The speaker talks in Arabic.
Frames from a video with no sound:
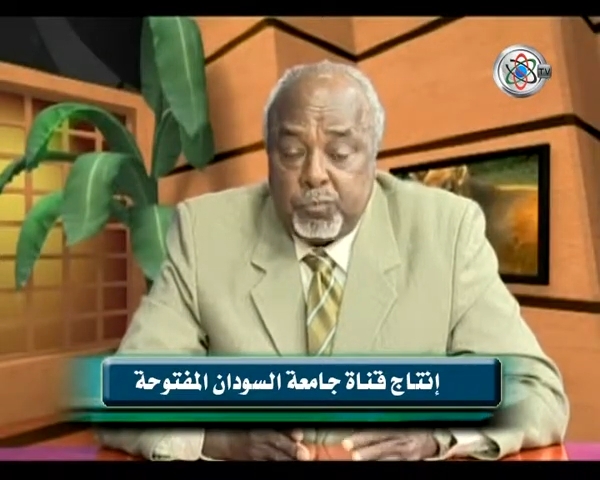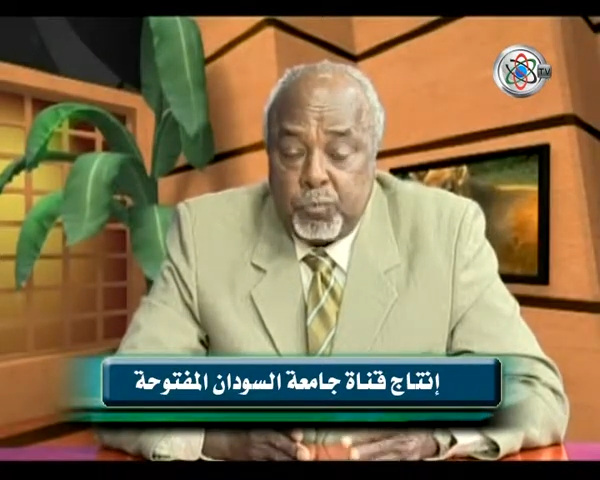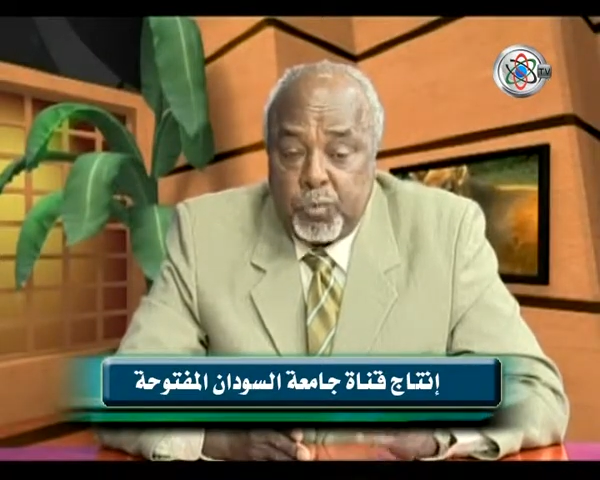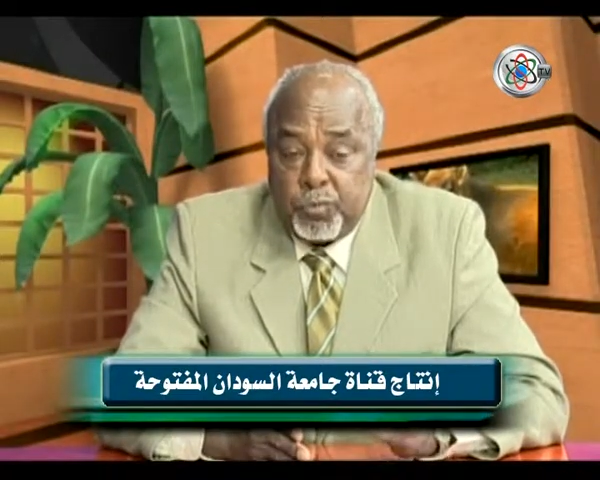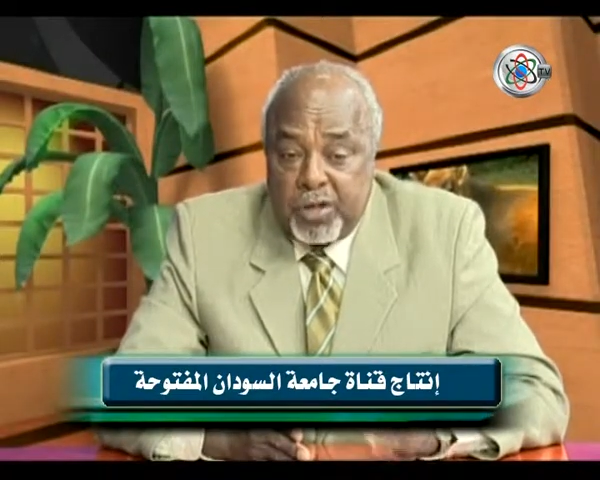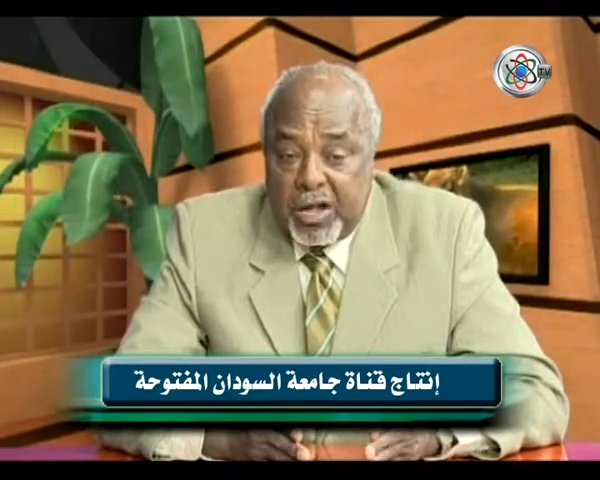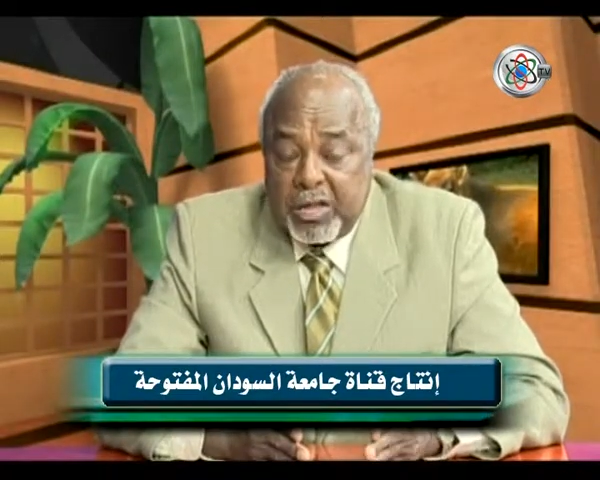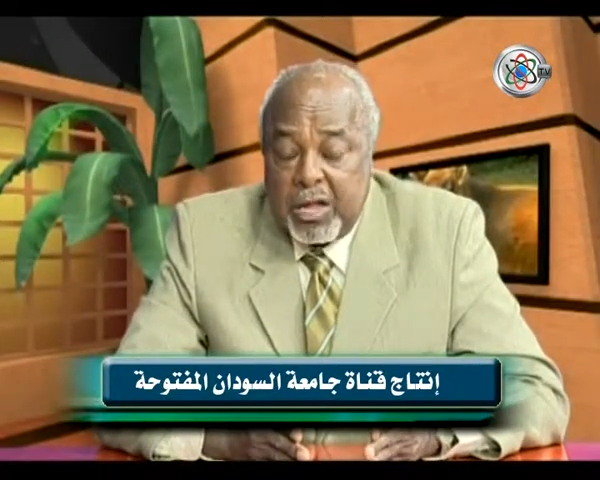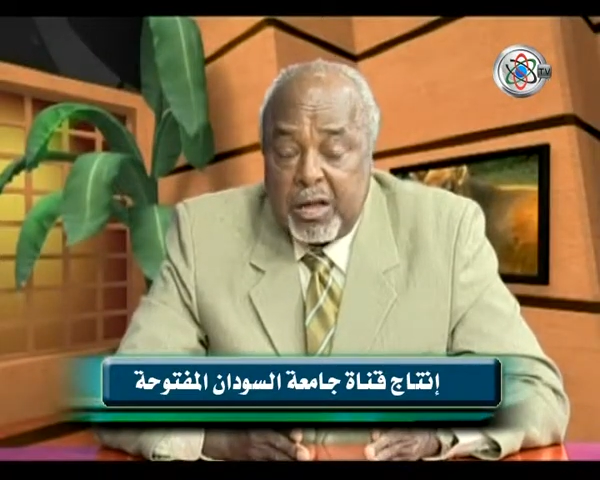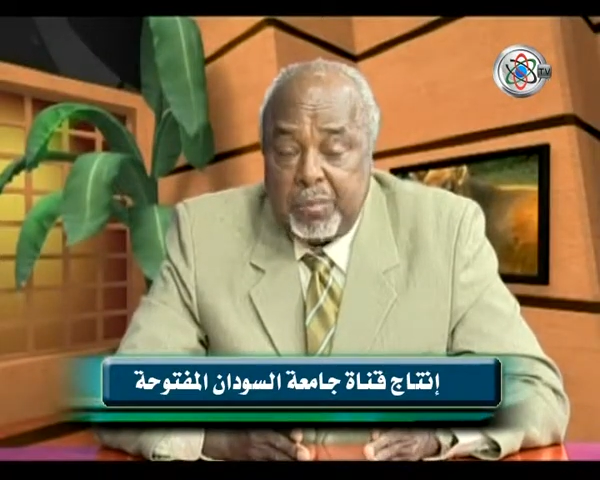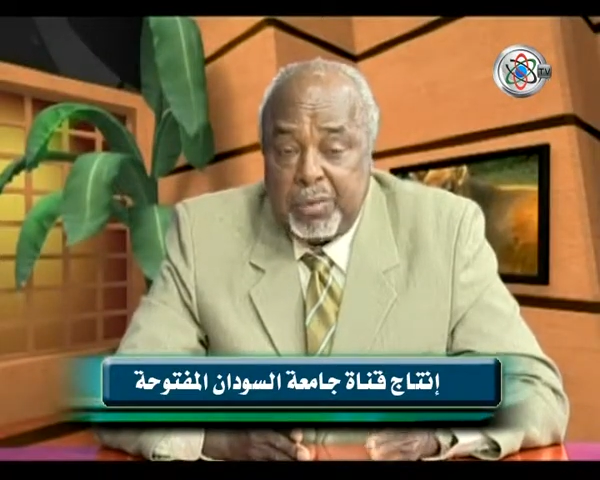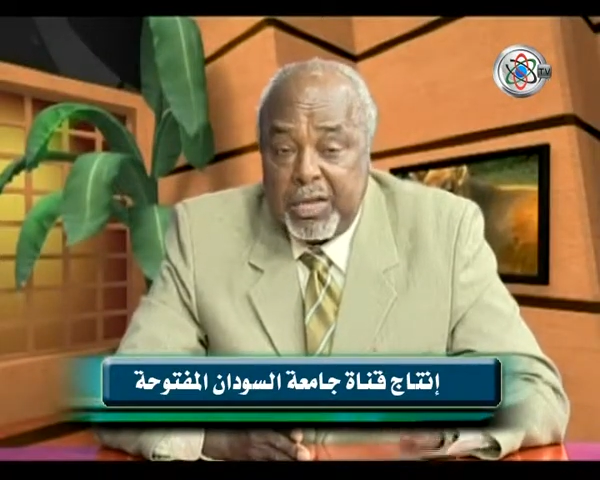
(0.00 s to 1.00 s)
ممتازة
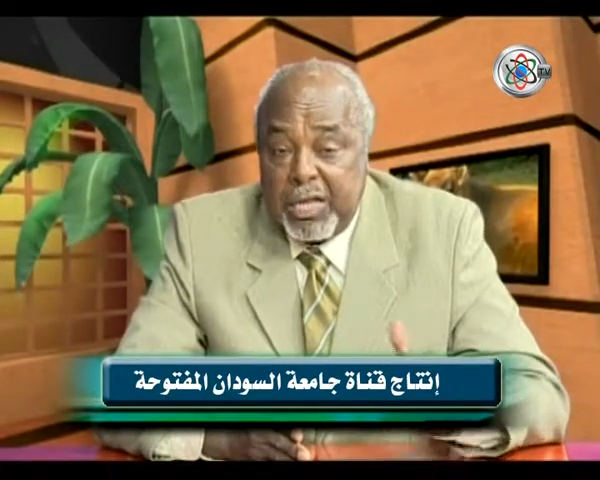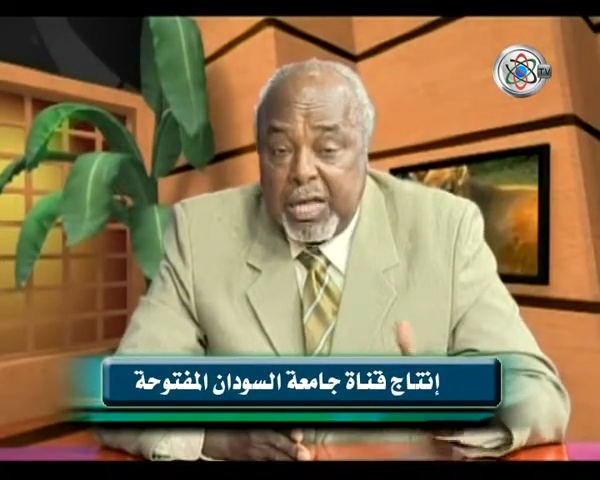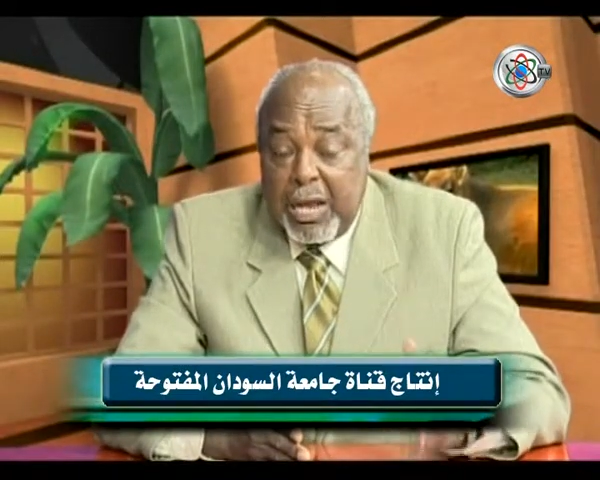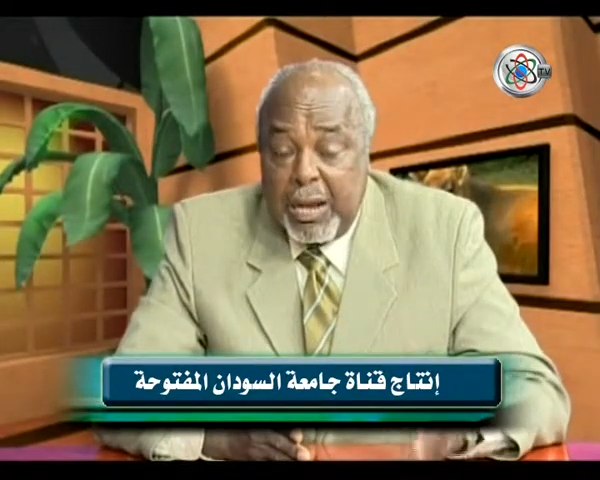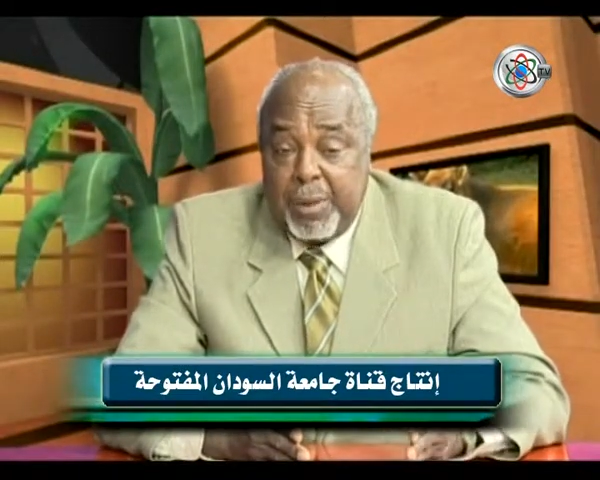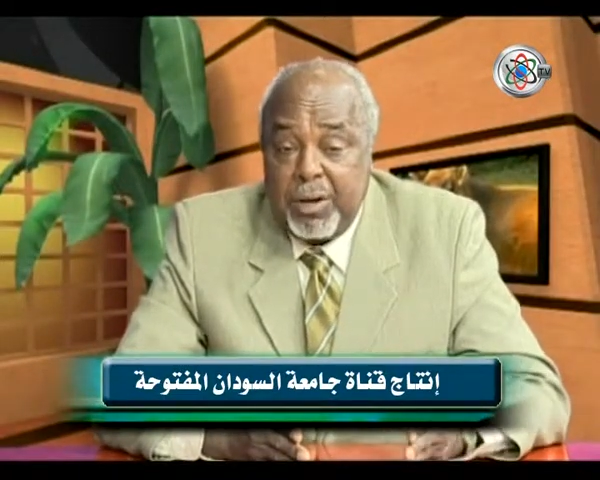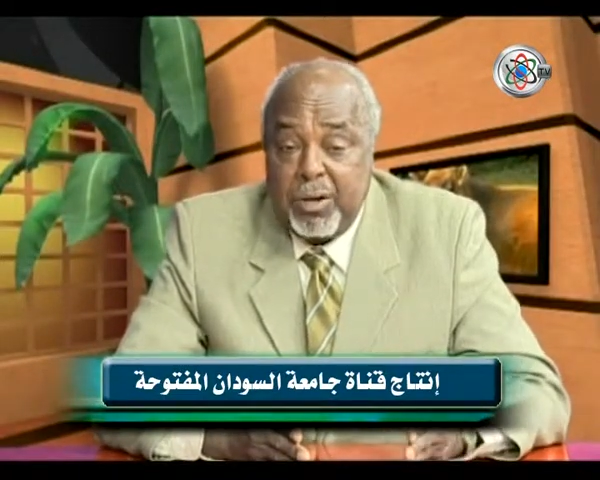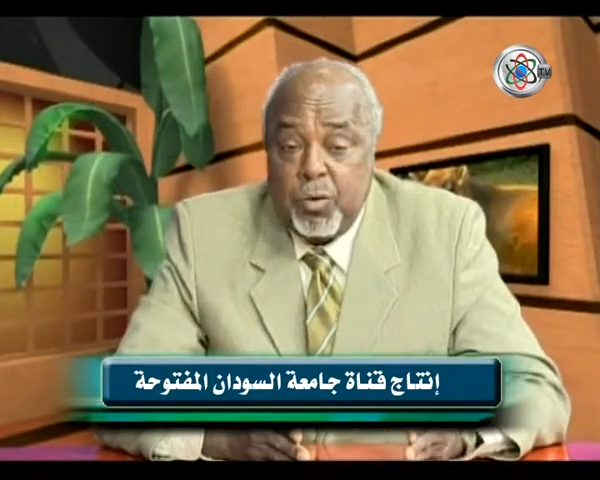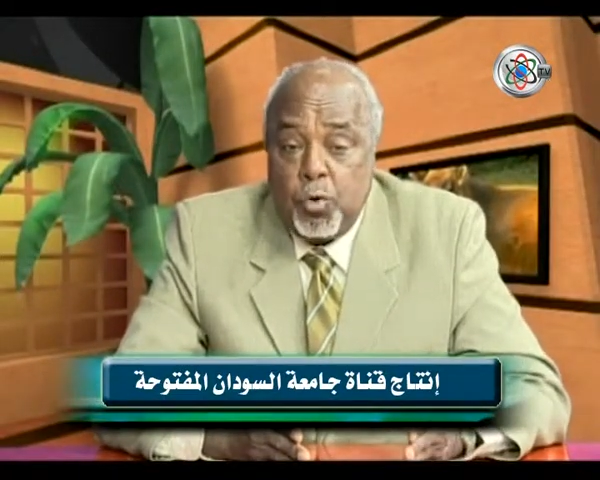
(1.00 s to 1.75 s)
من زيت اللبن